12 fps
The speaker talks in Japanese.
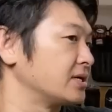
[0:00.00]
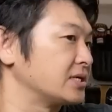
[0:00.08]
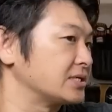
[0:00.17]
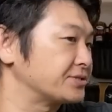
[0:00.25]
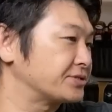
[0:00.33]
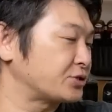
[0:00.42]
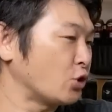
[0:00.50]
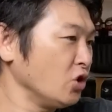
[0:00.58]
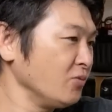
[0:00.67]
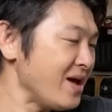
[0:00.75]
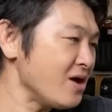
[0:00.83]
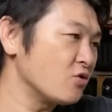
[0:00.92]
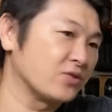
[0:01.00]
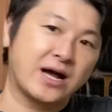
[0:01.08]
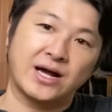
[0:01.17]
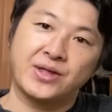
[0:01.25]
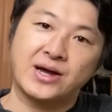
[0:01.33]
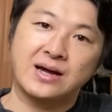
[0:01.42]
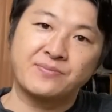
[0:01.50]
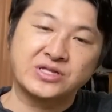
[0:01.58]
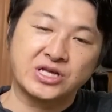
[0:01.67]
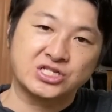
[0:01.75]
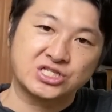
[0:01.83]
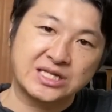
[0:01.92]
正面をなかなか見
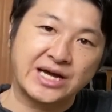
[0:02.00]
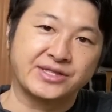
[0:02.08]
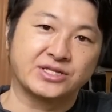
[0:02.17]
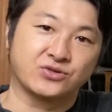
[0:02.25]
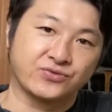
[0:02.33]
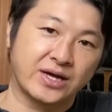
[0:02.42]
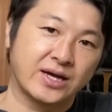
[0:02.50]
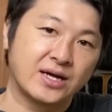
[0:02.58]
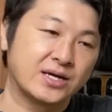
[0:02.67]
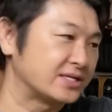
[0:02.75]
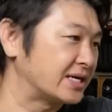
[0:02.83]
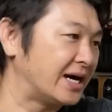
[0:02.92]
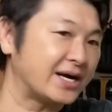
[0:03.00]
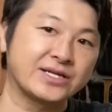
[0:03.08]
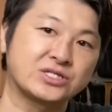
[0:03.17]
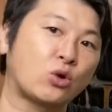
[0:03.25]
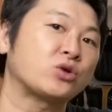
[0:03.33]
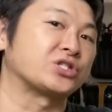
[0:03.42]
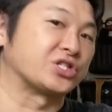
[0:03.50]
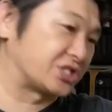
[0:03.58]
てしないですよね。やはり少し